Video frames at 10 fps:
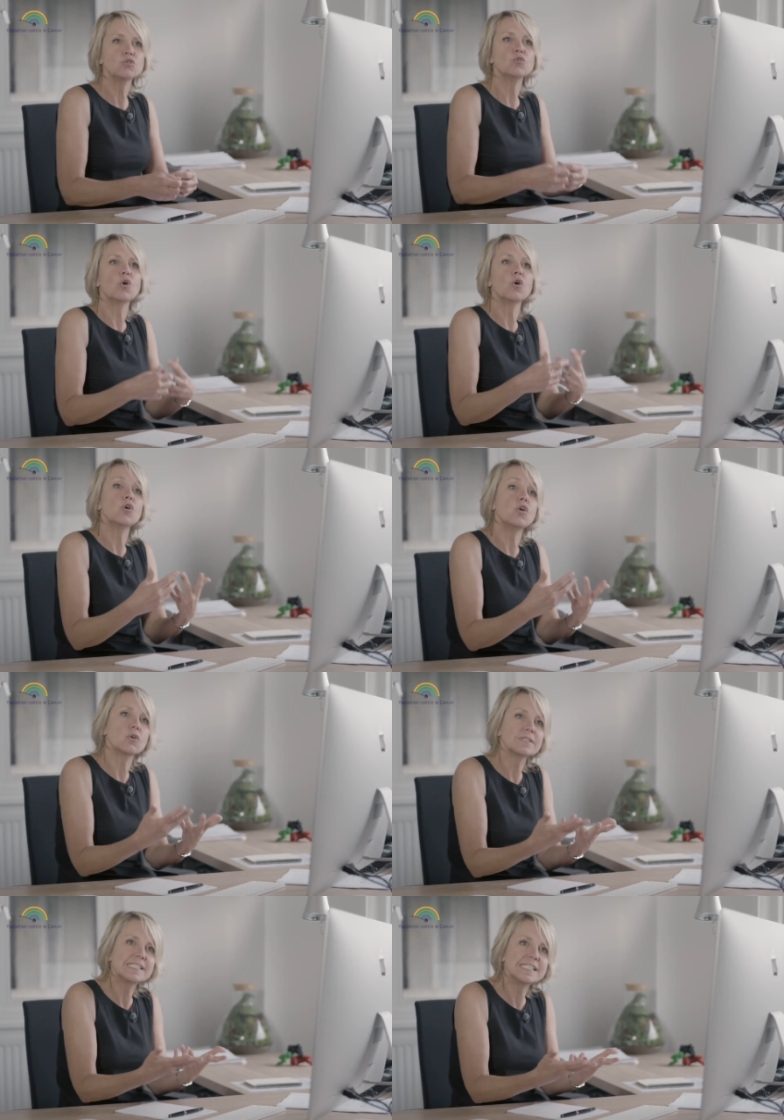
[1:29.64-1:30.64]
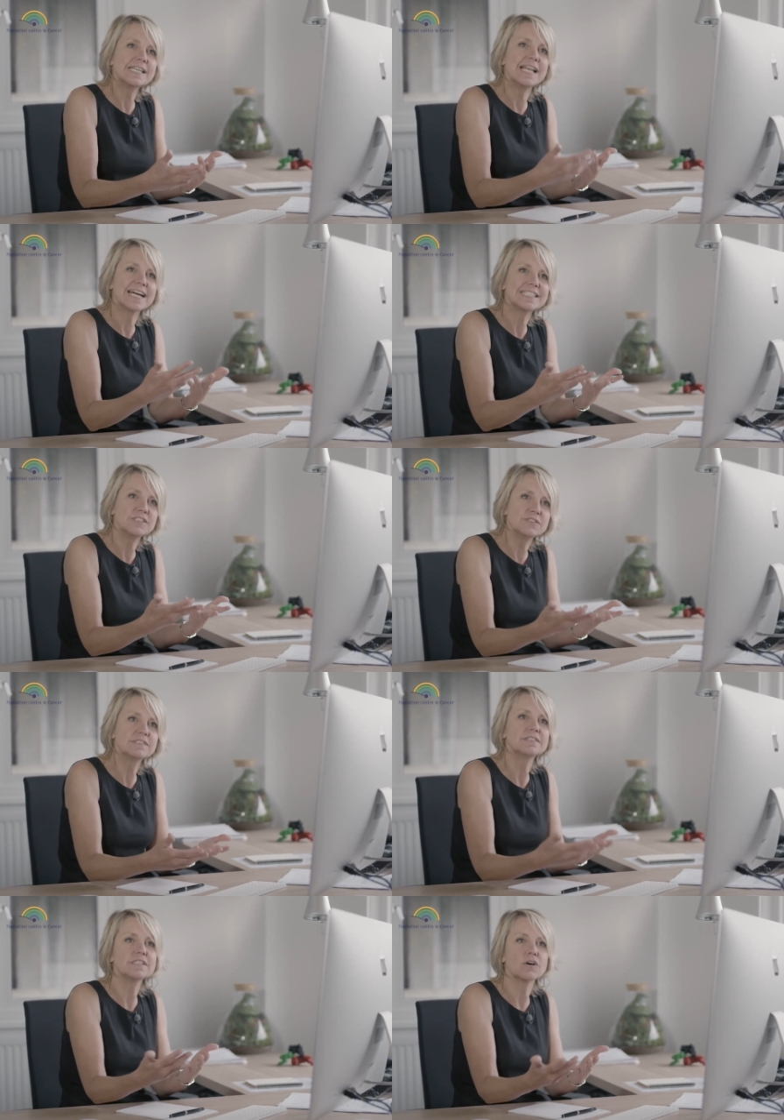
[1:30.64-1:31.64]
de relancer
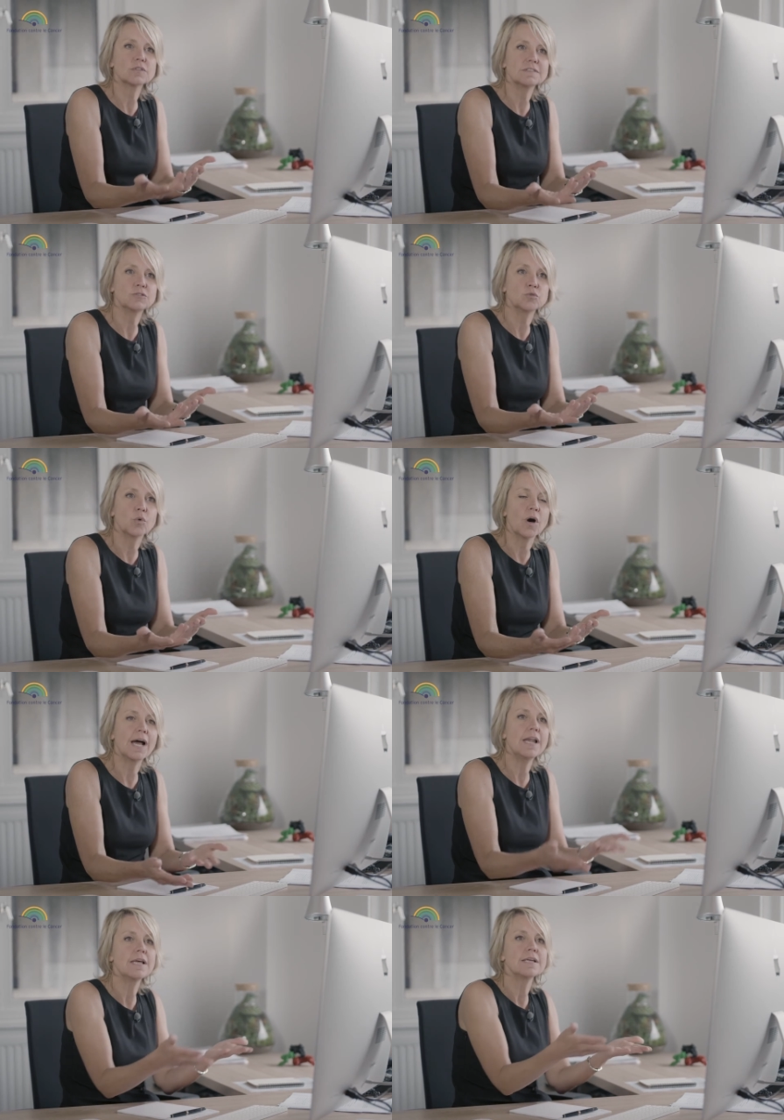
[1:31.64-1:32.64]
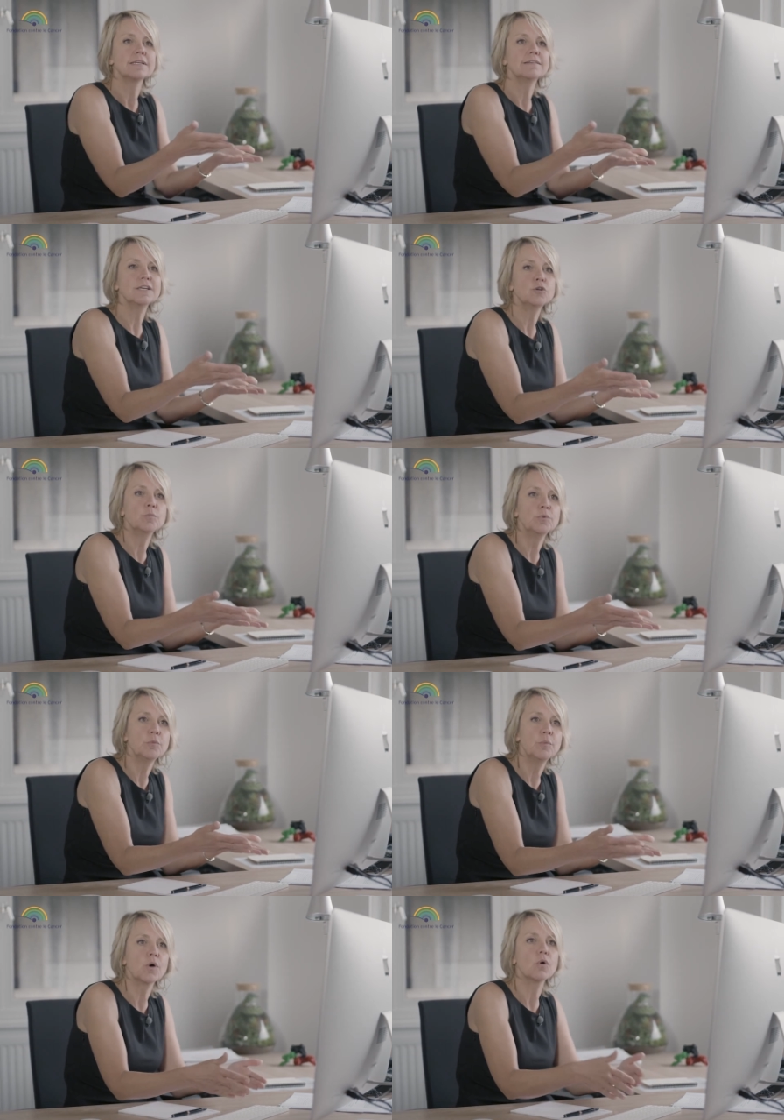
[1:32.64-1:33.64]
l'activité antitumorale des
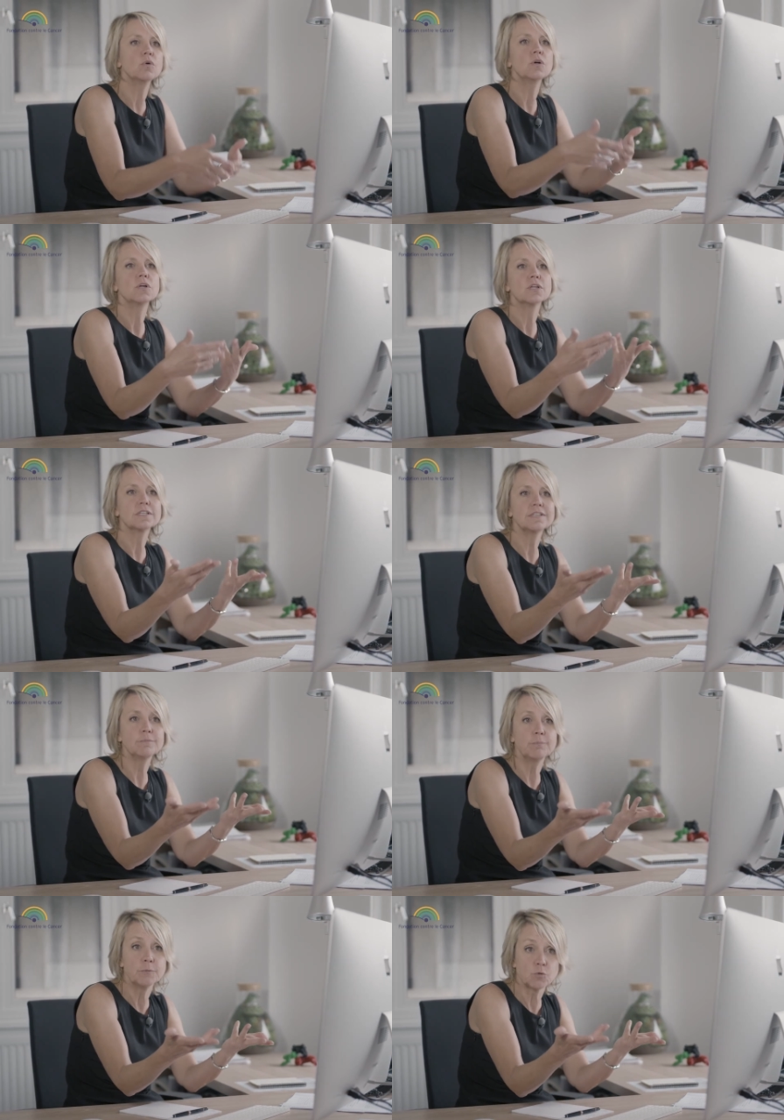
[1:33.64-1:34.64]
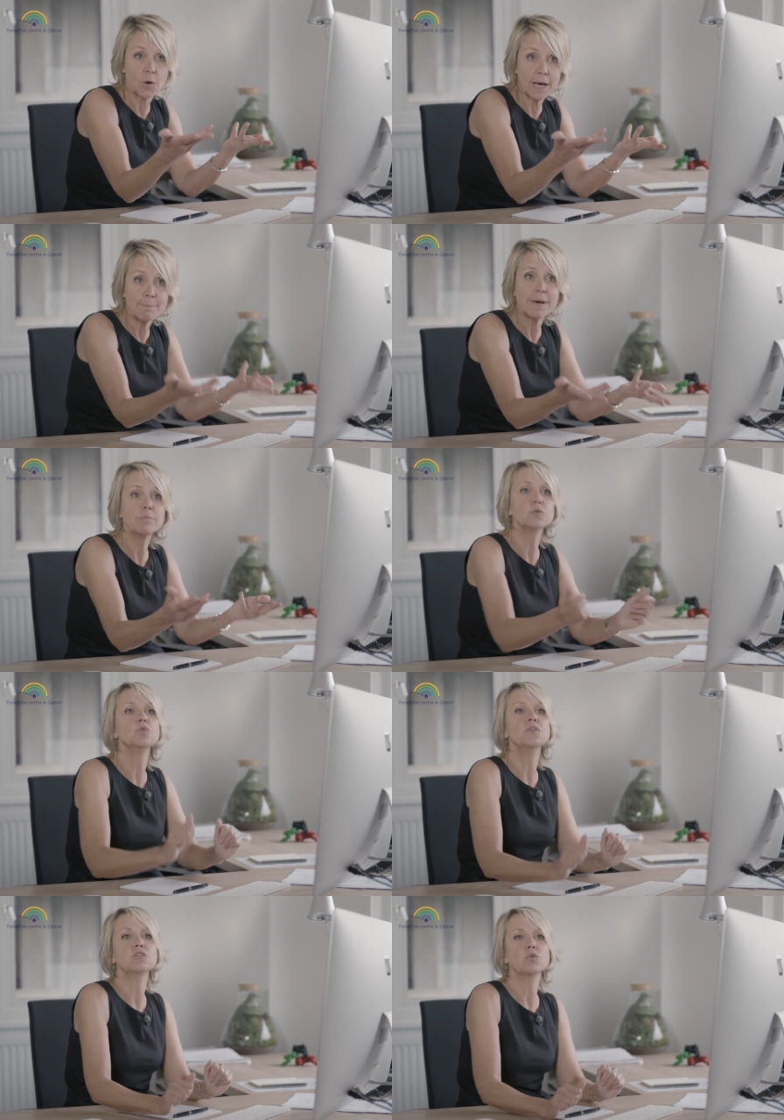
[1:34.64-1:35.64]
globules blancs qui sont capables
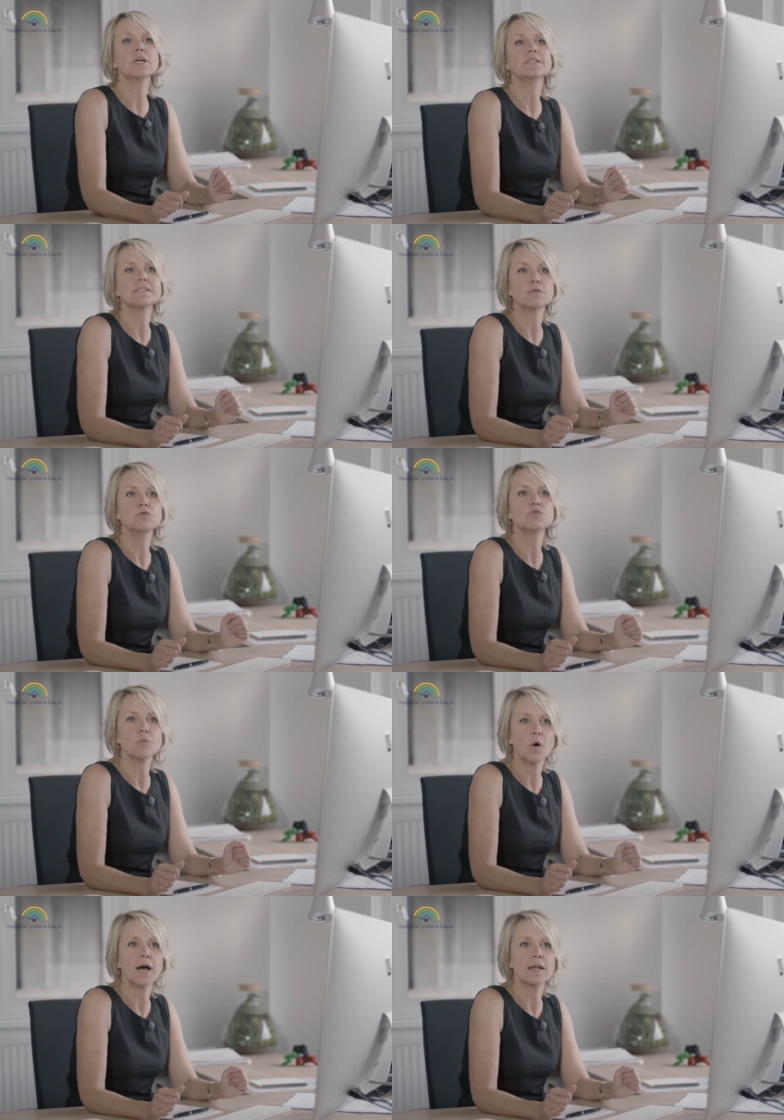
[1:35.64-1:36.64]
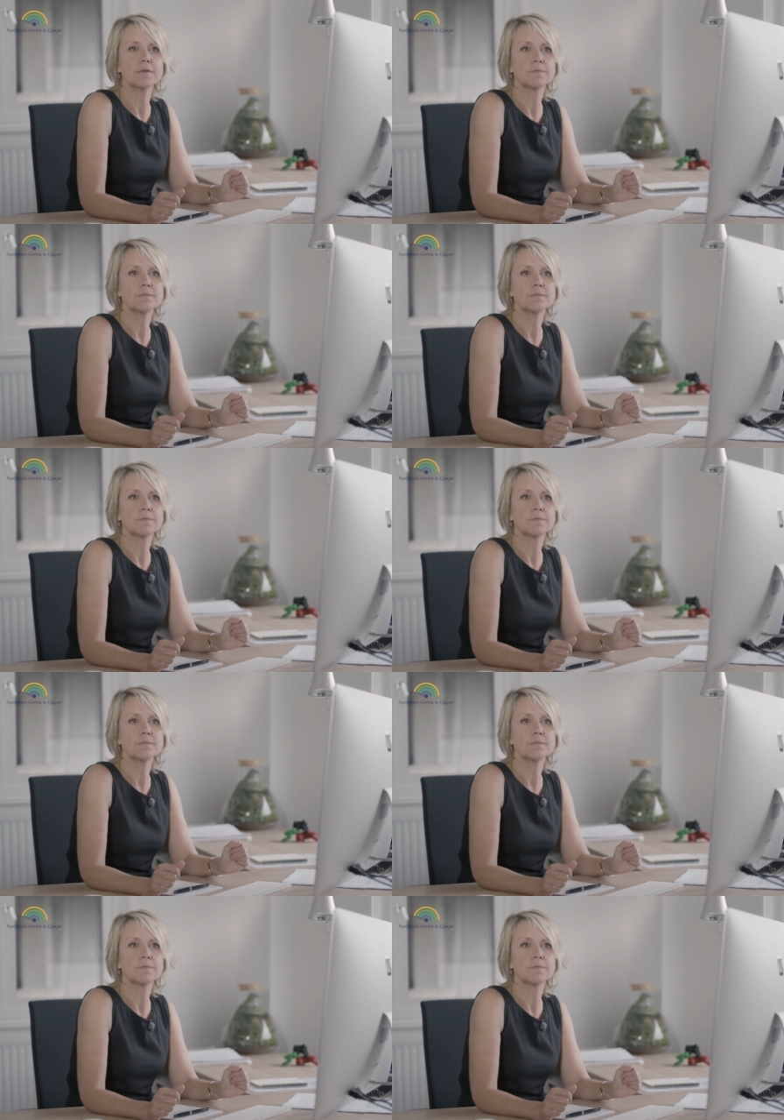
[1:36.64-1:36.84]
de détruire les cellules tumorales.